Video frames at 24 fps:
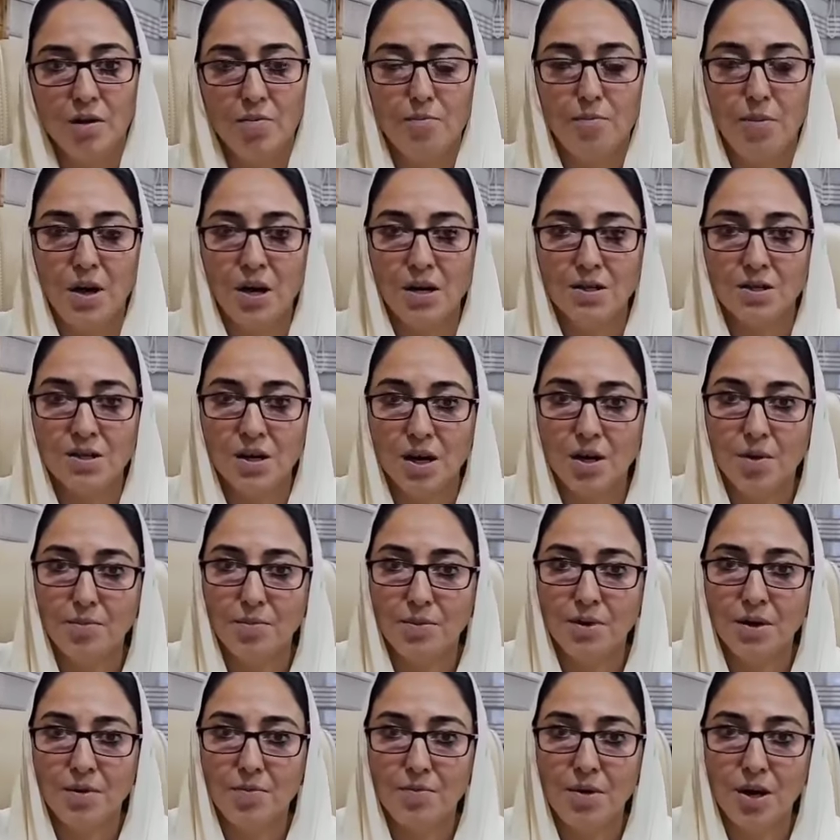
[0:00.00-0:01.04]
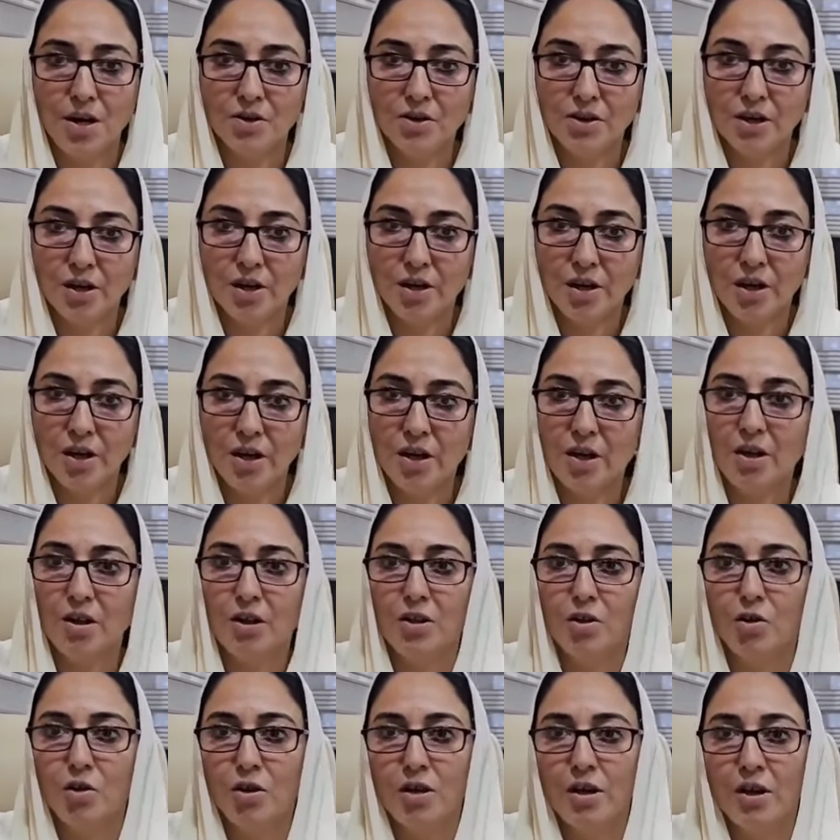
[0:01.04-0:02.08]
बाबा बाशाह
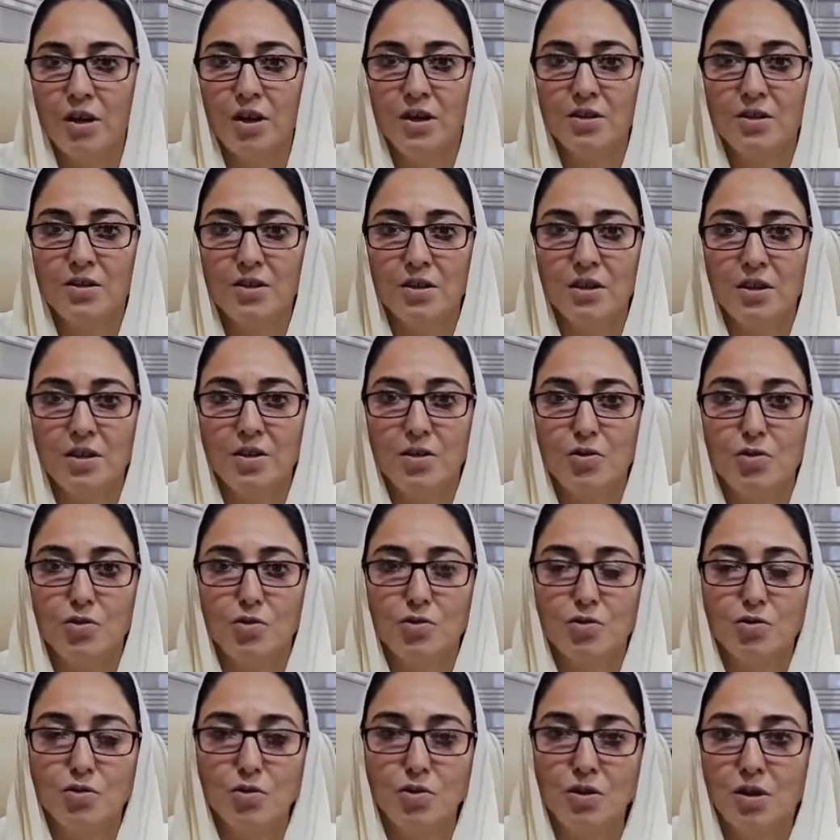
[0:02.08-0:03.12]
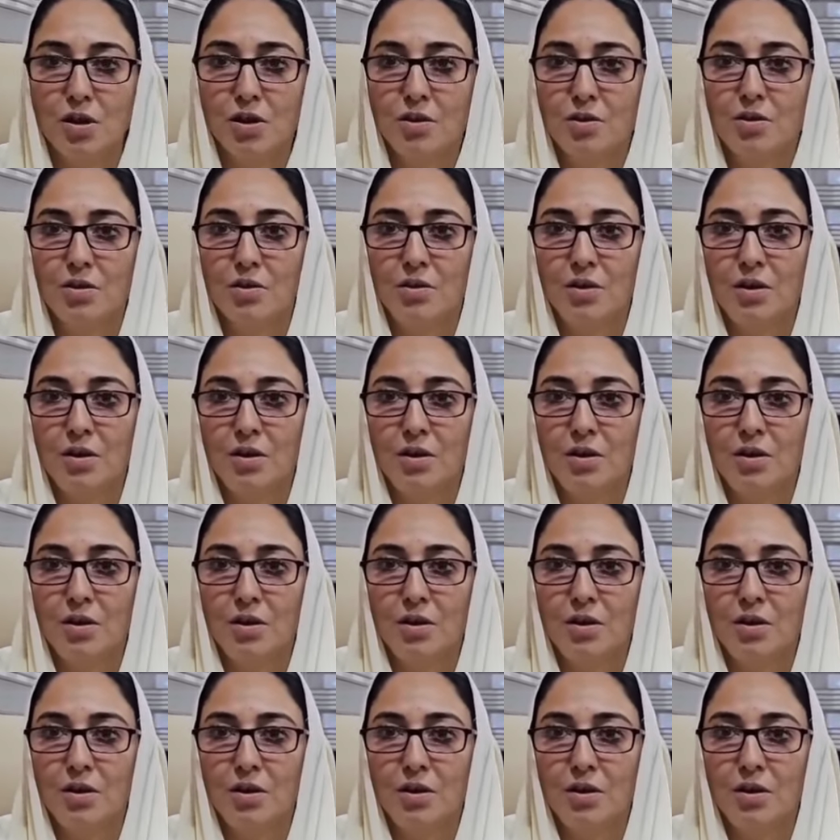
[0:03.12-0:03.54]
तरीके से सुन्नत